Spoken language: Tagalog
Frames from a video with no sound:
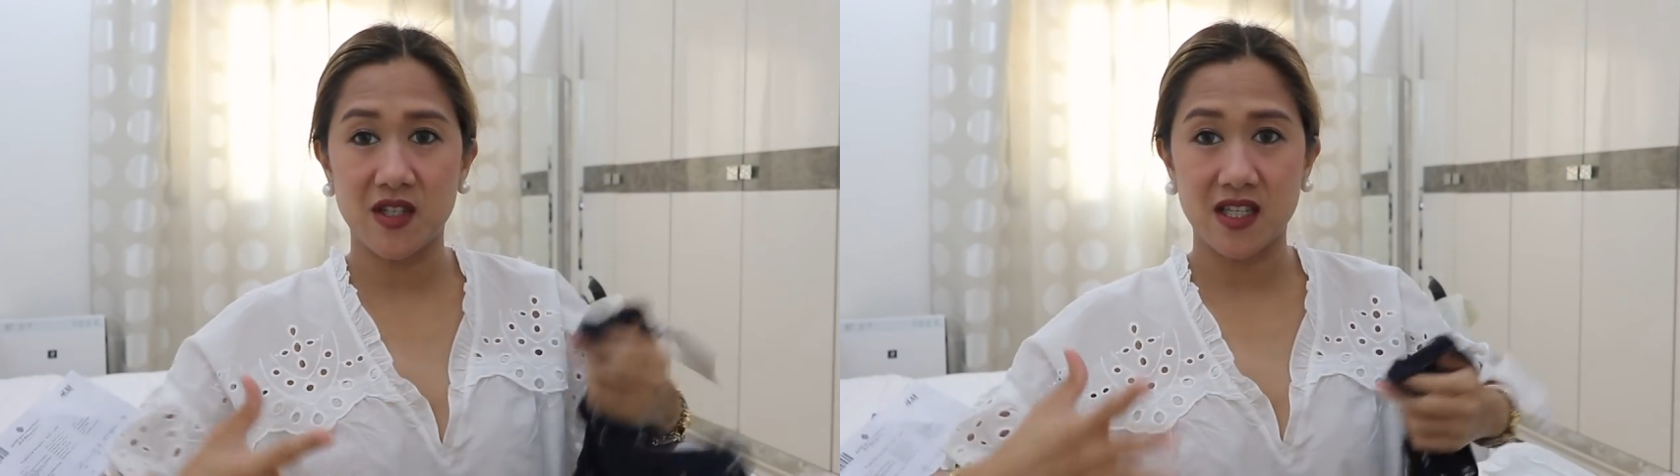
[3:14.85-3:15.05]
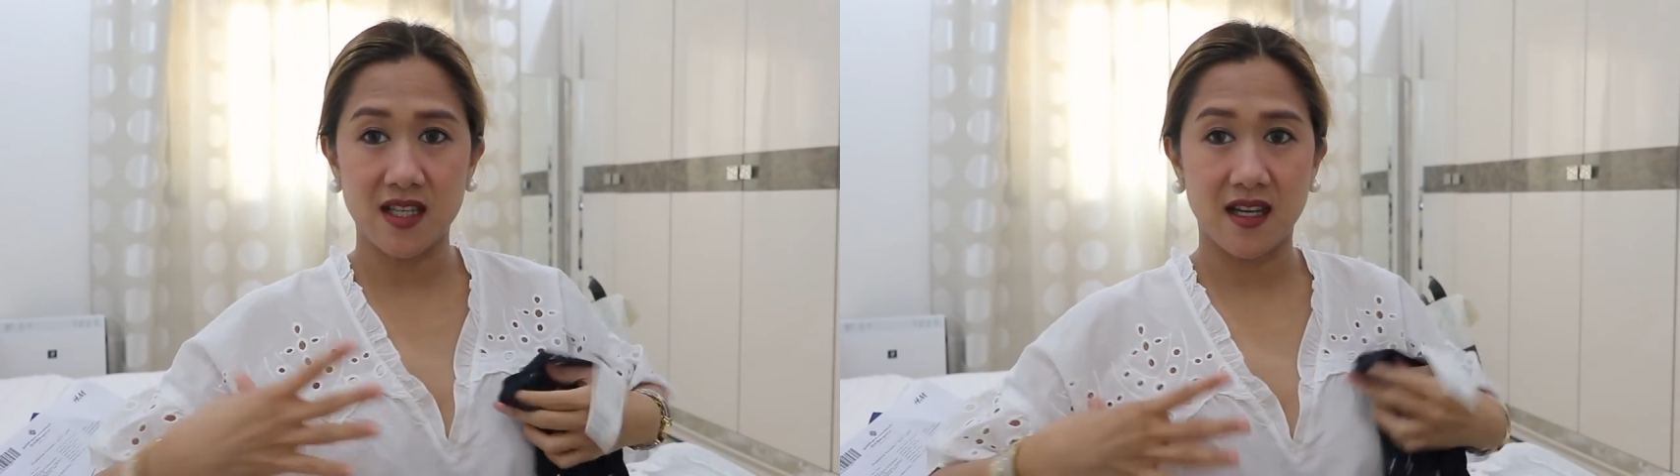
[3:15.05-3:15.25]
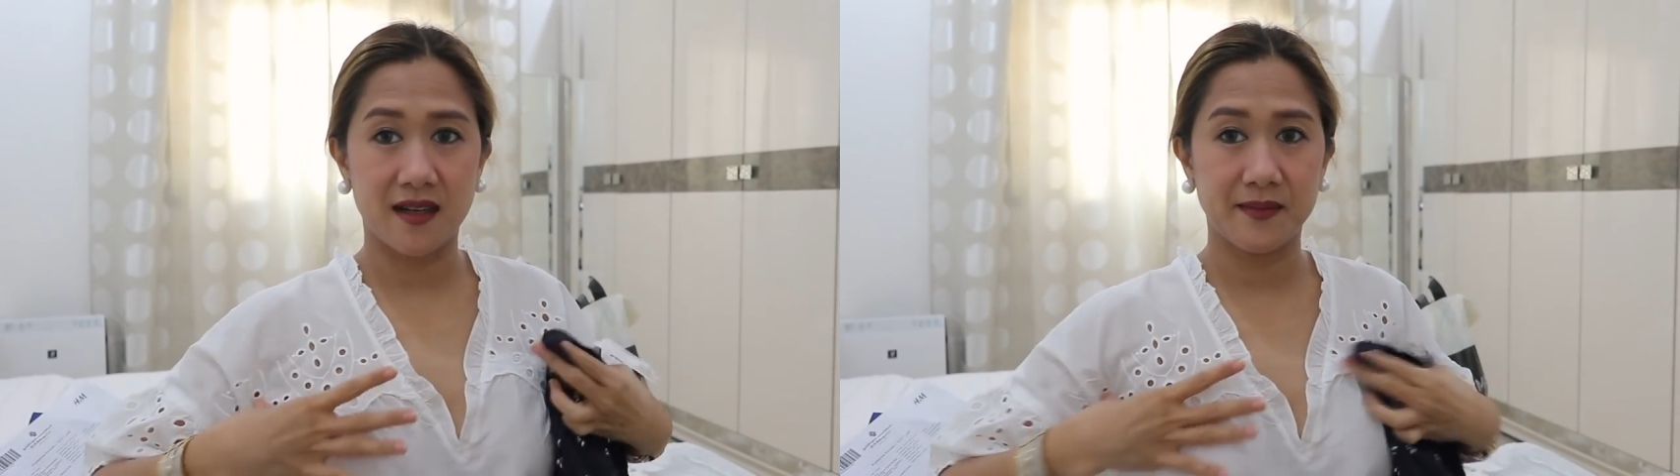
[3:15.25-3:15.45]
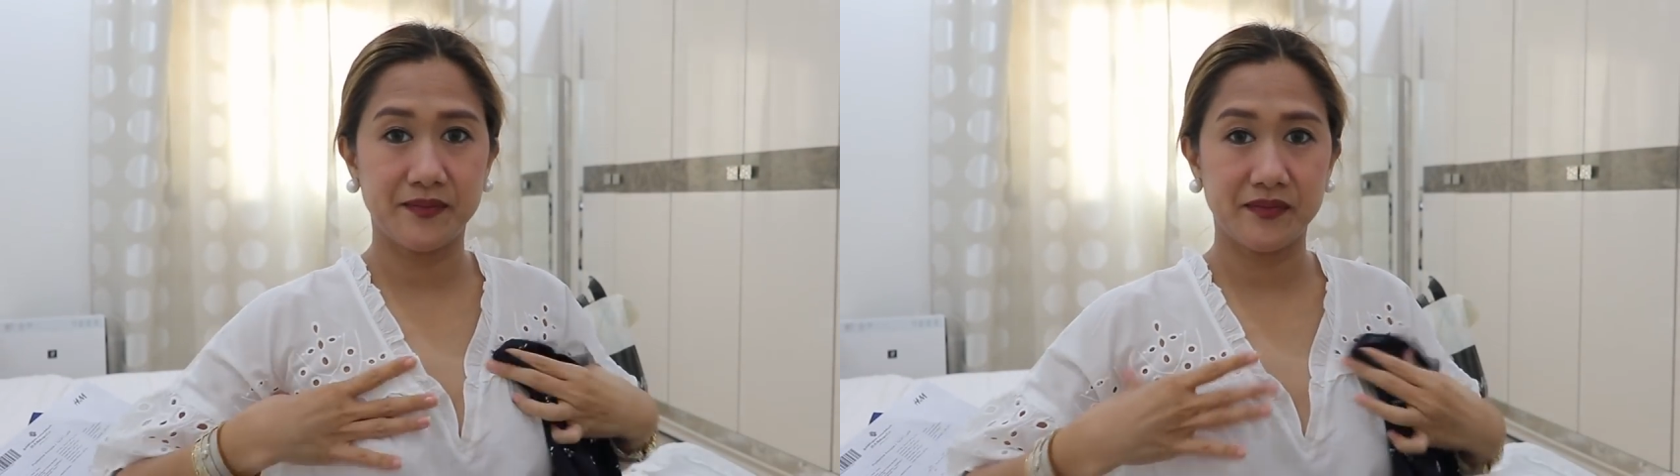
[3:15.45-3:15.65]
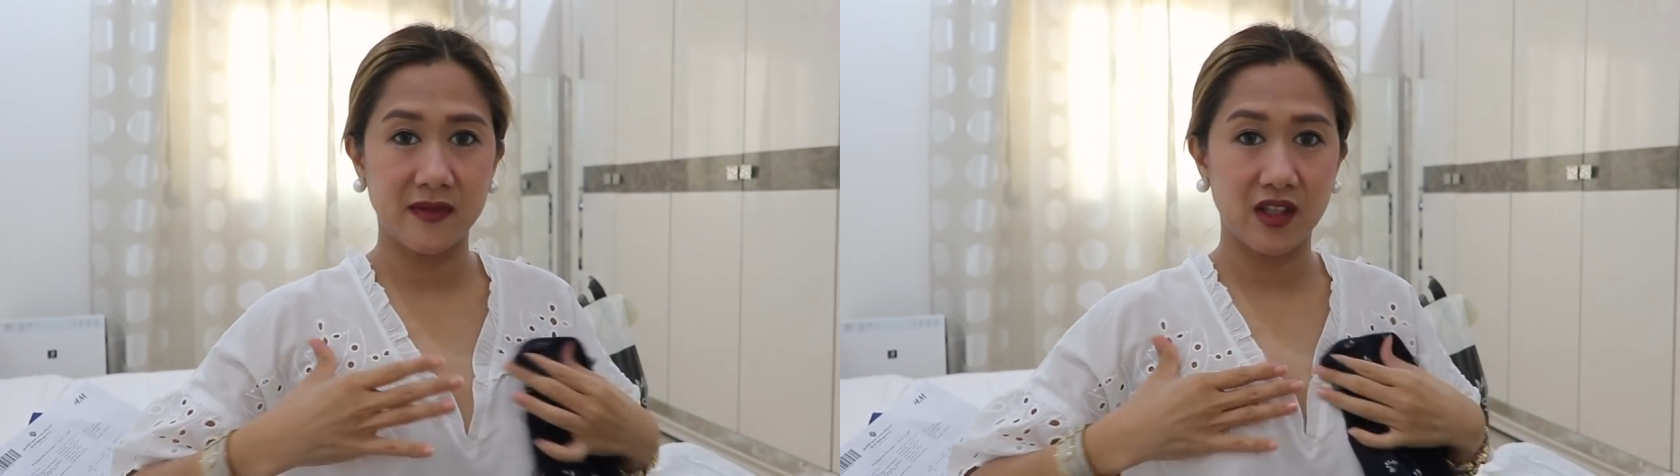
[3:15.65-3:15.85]
siya sa
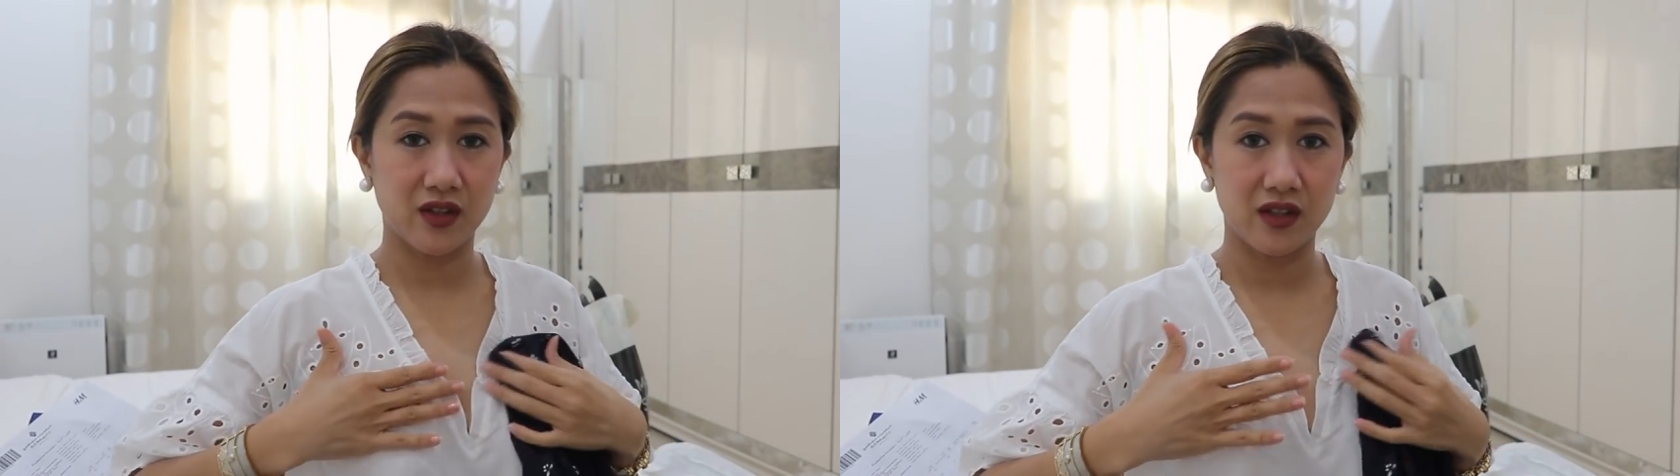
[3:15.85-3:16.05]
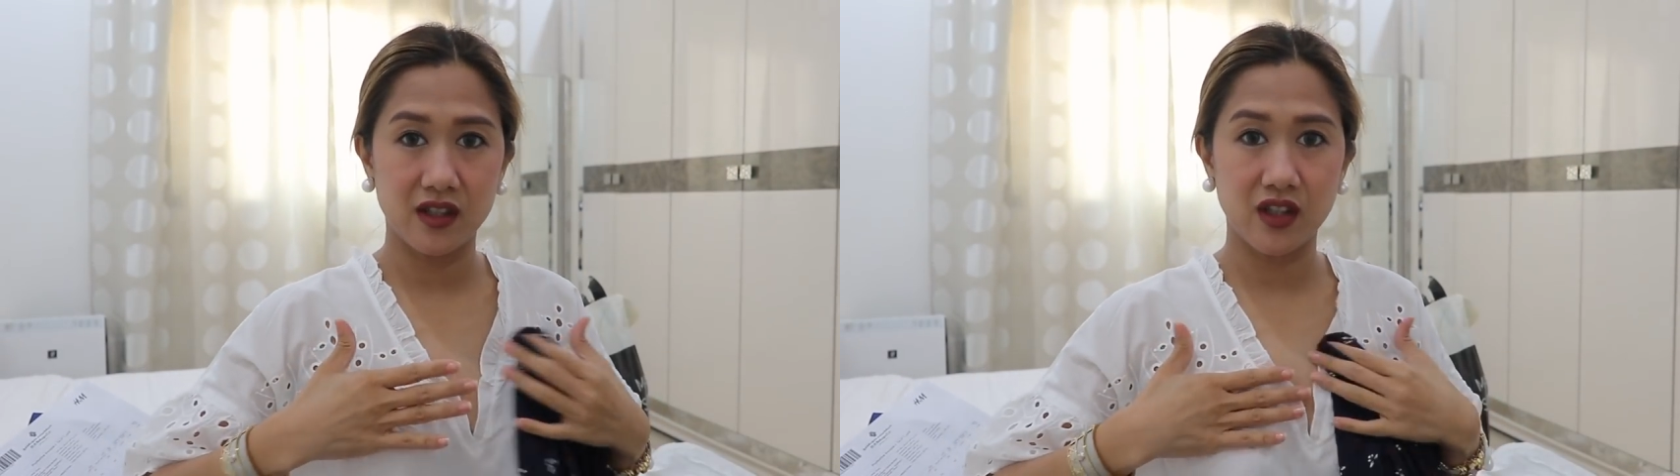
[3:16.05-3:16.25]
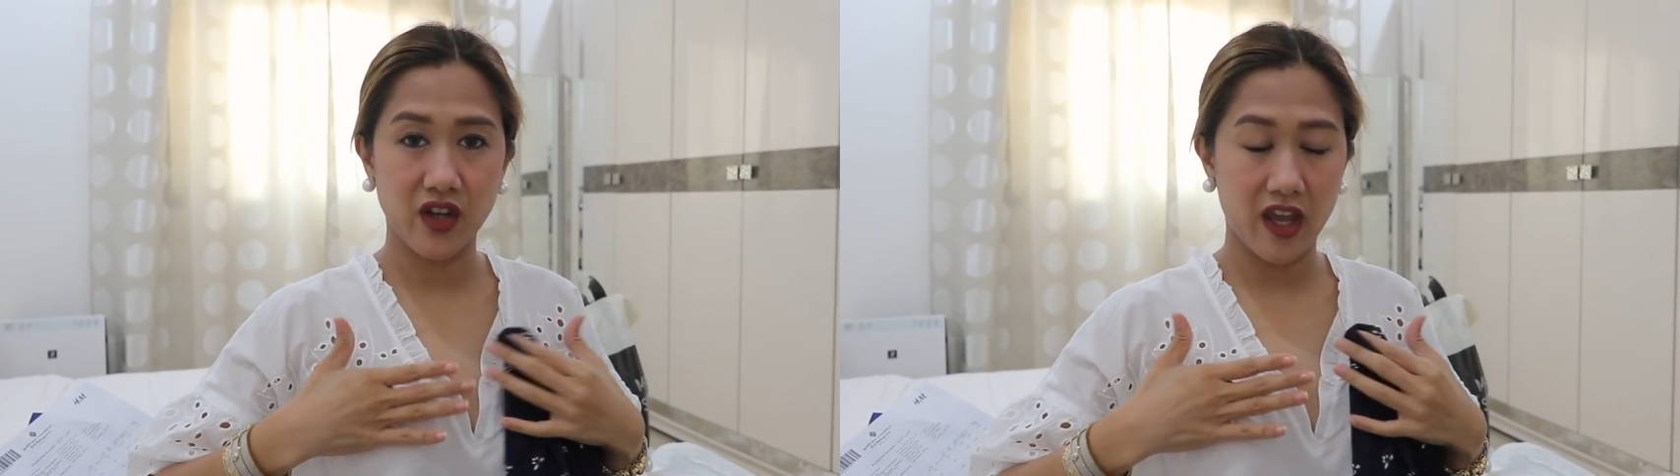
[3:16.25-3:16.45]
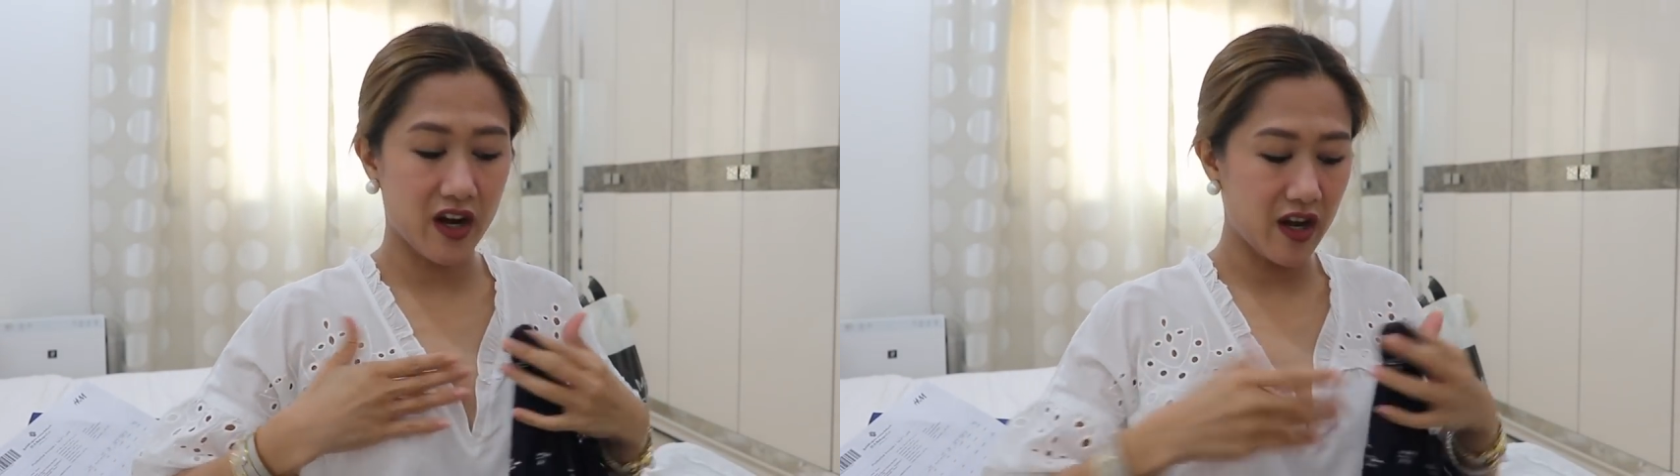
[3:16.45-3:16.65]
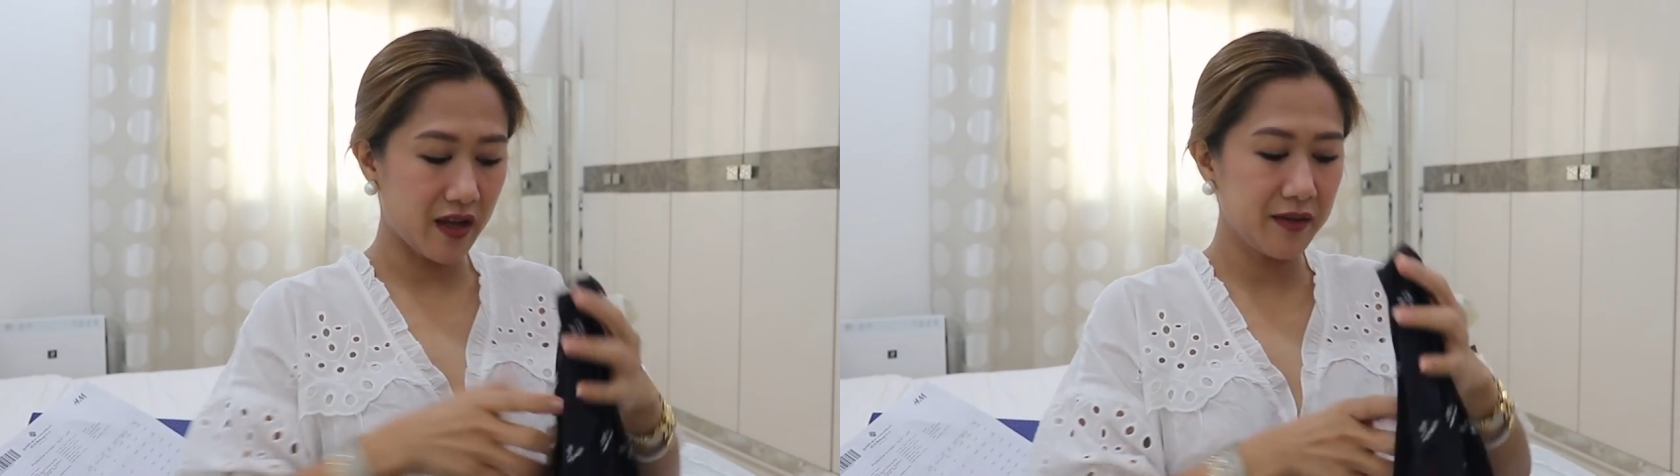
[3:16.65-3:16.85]
dito, ditong
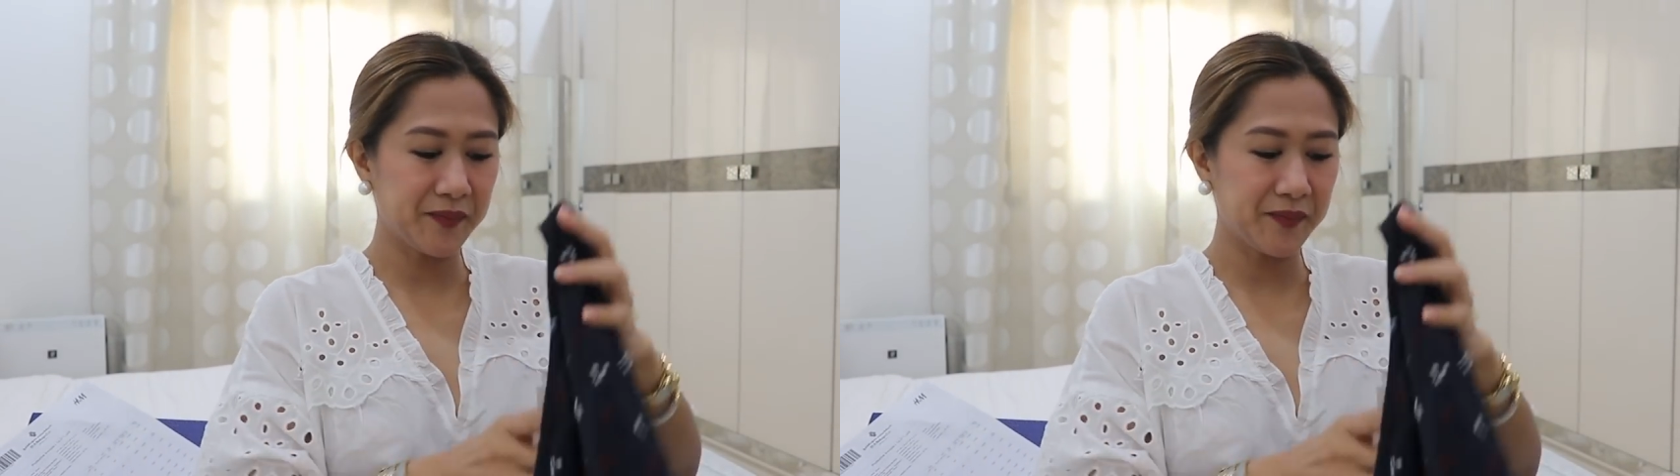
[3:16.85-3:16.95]
area.